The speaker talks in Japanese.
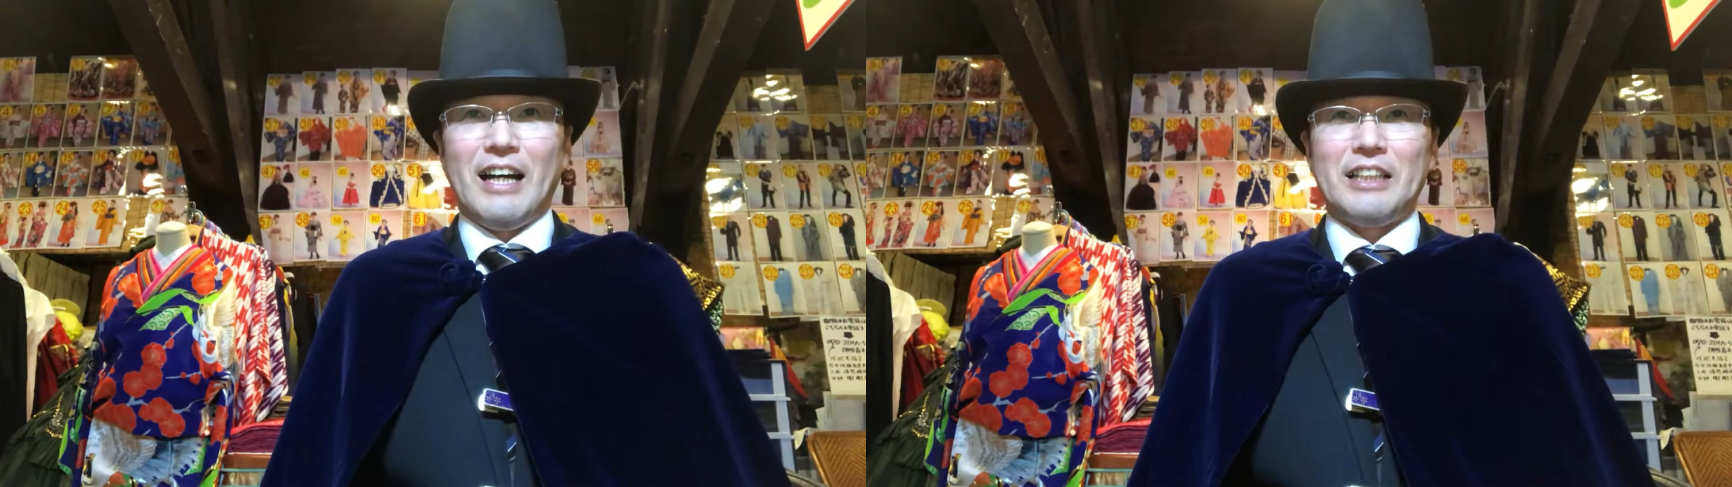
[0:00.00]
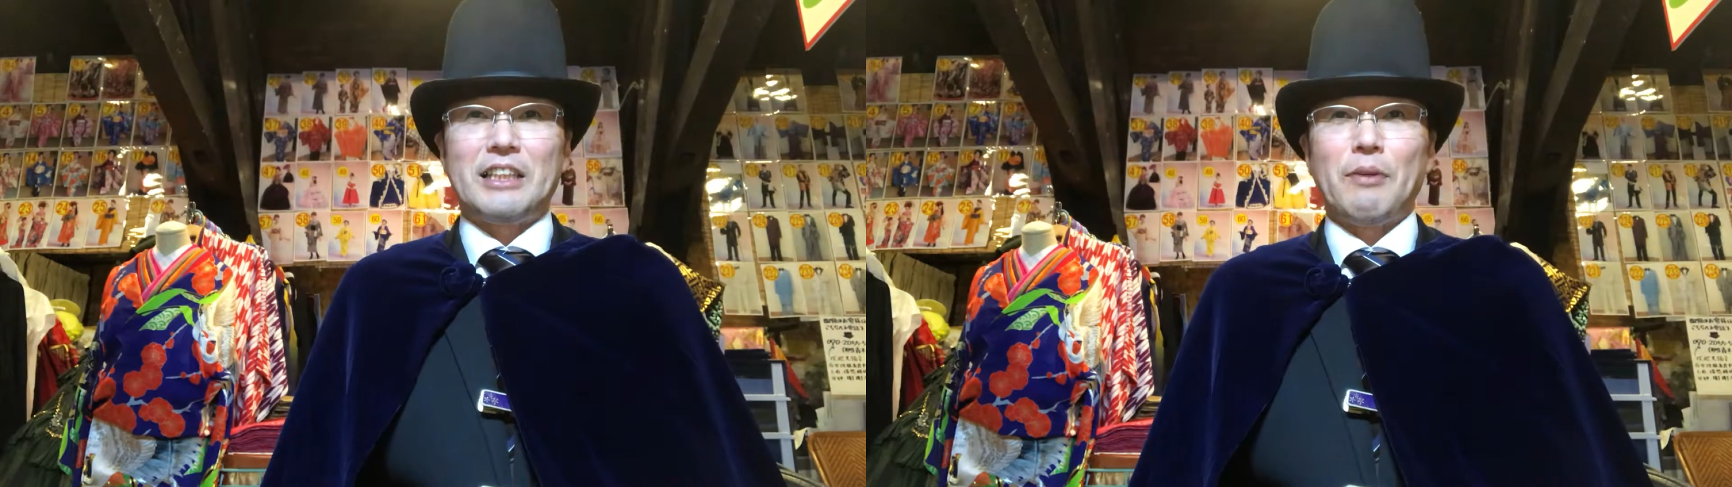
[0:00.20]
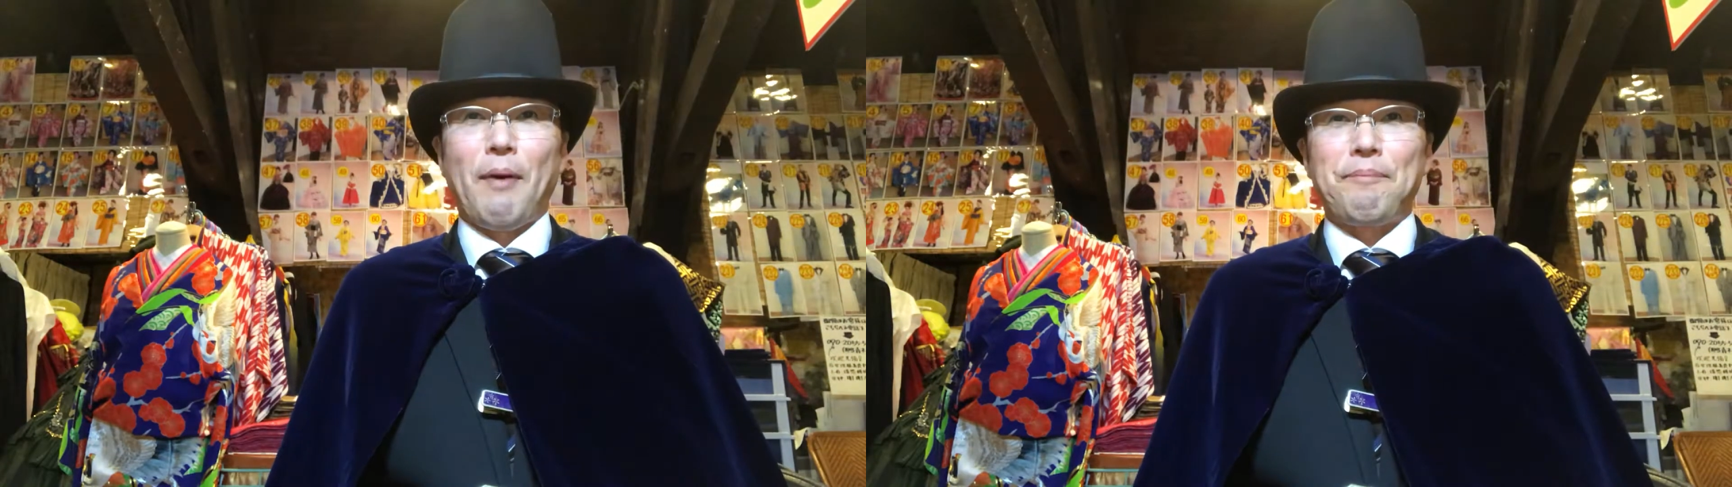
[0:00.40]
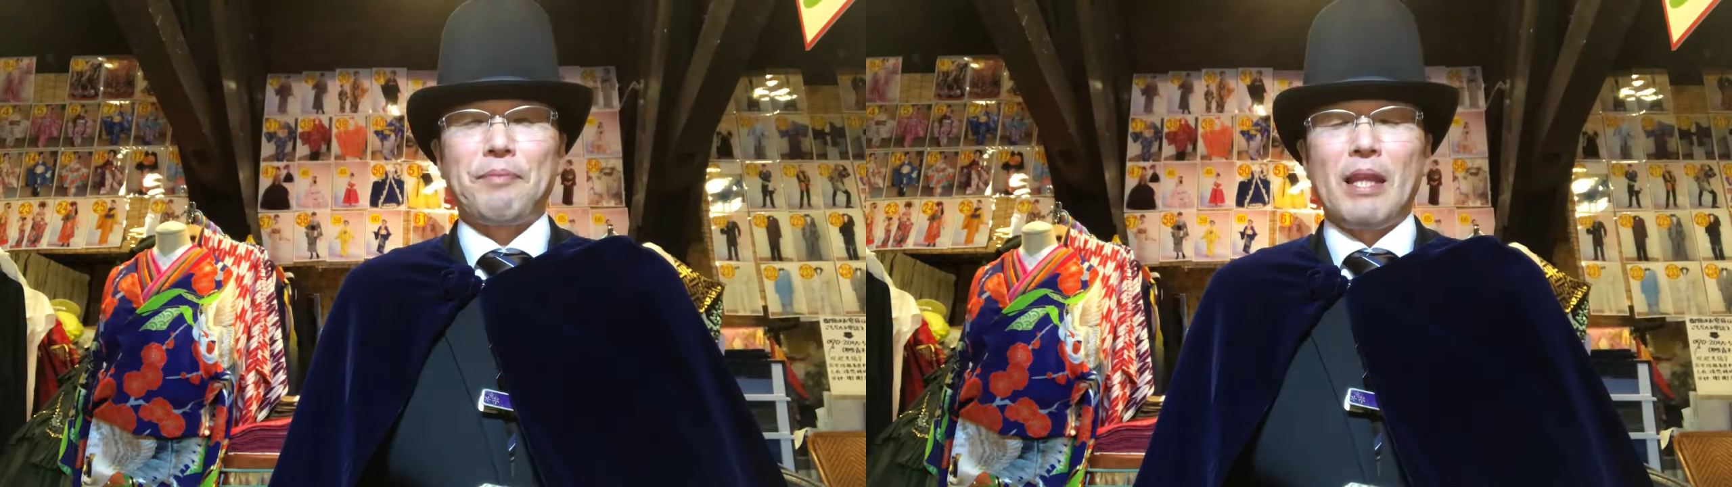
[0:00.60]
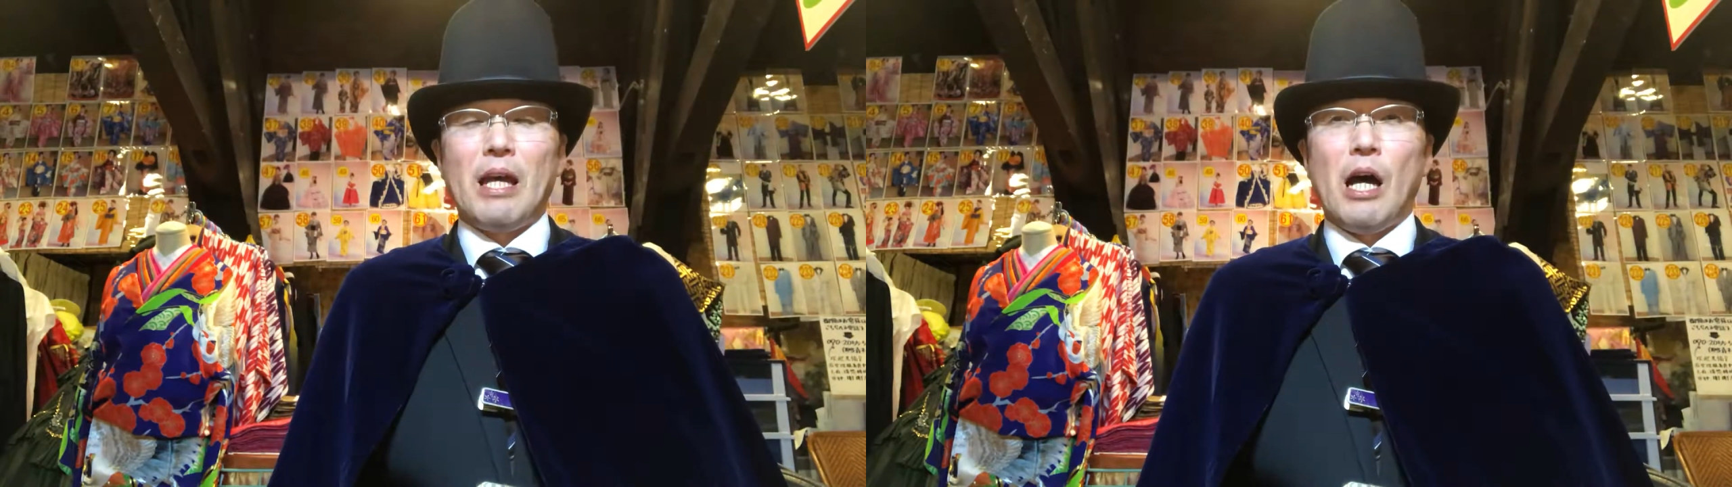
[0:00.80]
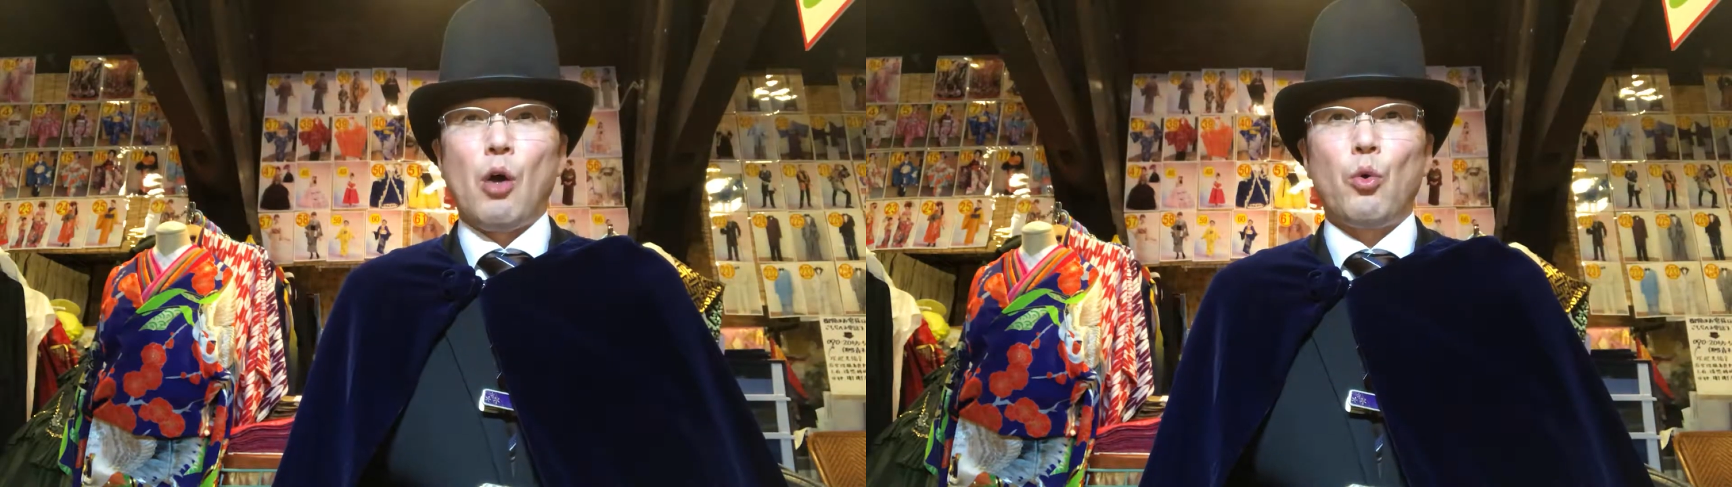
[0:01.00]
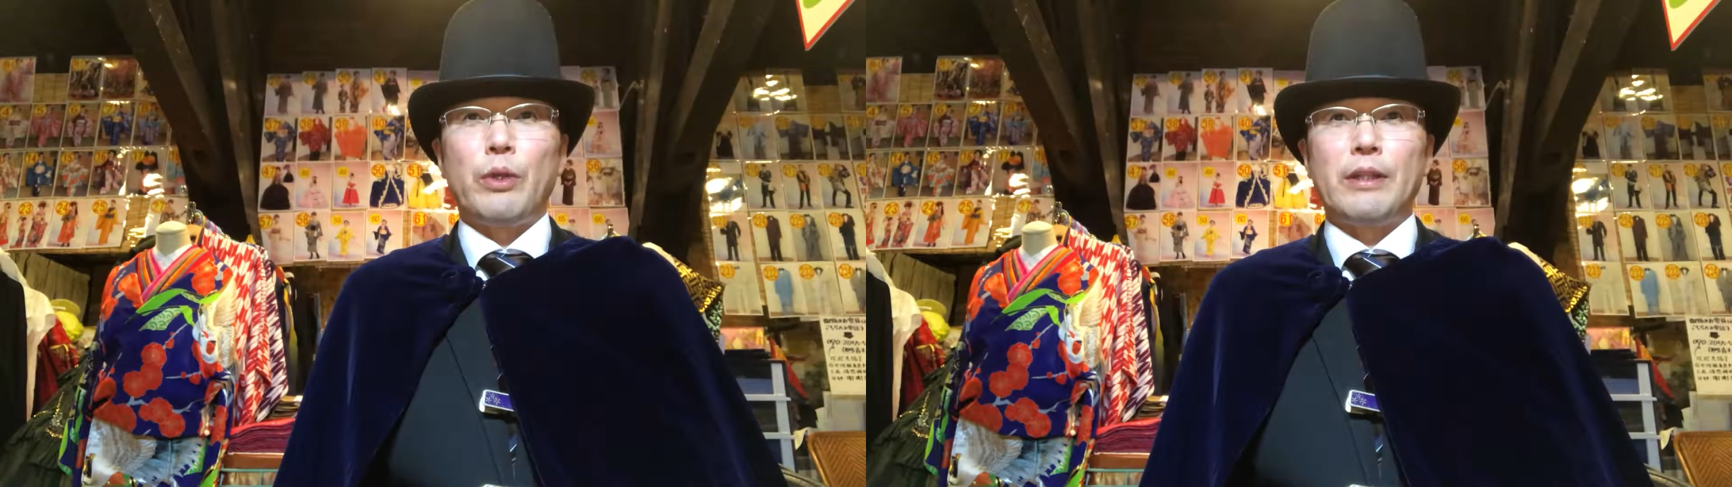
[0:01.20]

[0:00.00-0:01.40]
明日は函